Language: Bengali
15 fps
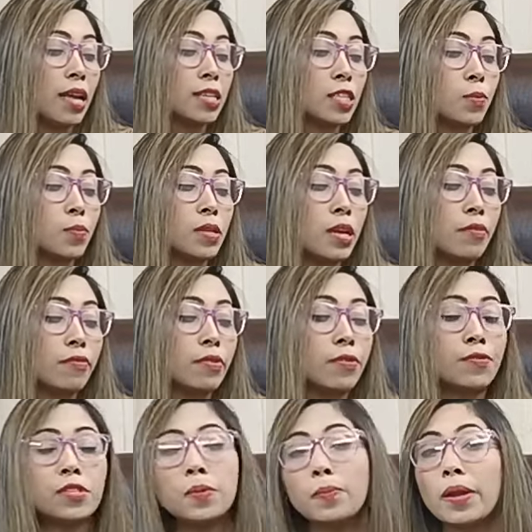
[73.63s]
এসপিএফ
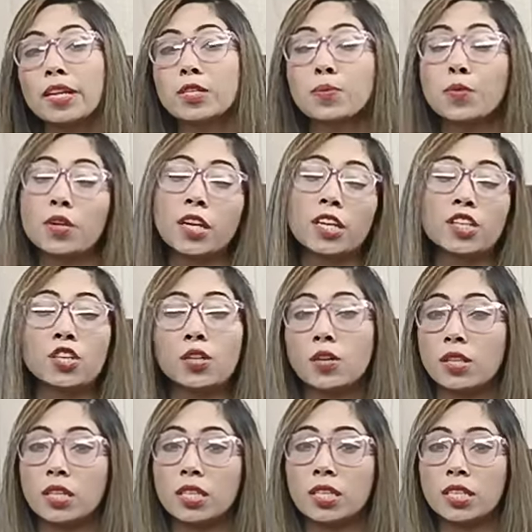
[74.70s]
ফিফটি প্লাস
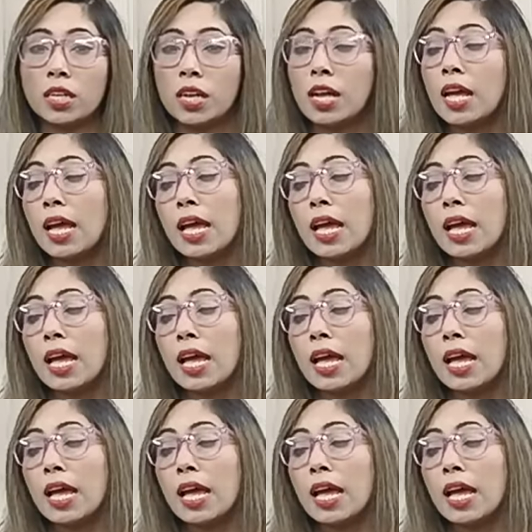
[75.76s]
প্রোটেকশনও দিচ্ছে